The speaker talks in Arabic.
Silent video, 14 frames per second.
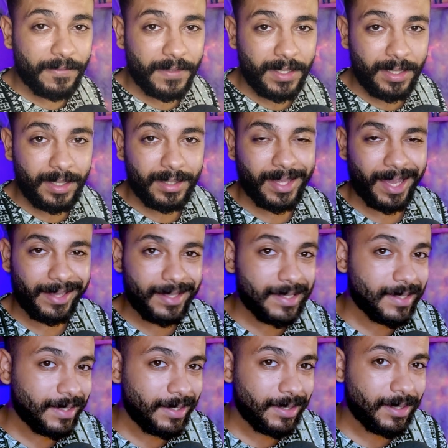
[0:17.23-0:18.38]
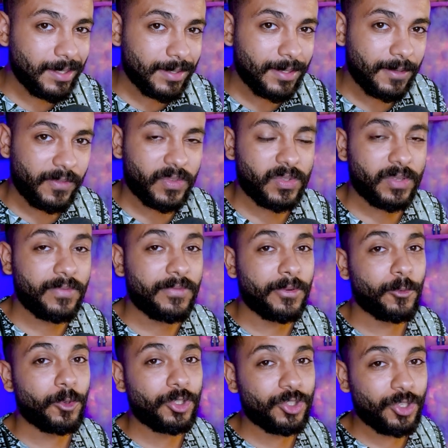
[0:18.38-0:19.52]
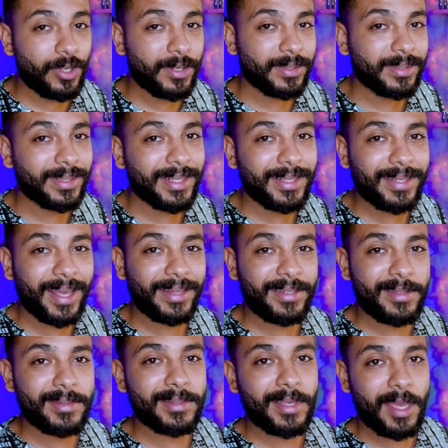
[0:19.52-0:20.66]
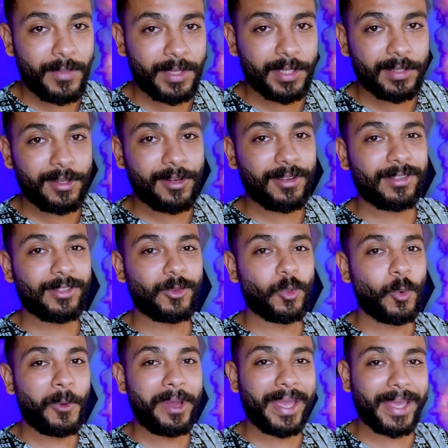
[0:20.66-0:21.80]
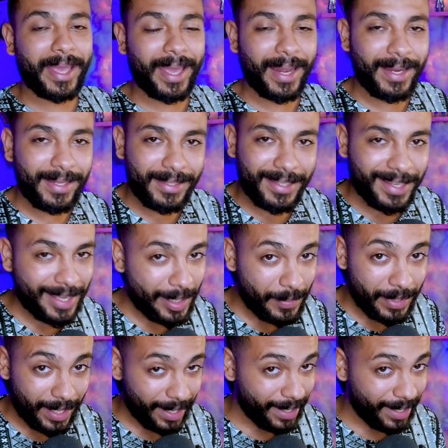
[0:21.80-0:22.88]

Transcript: في تحديث جديد نزل في سيرفر ويتشر ده تحديث جامد لدرجه ان هو هيخليني اعمل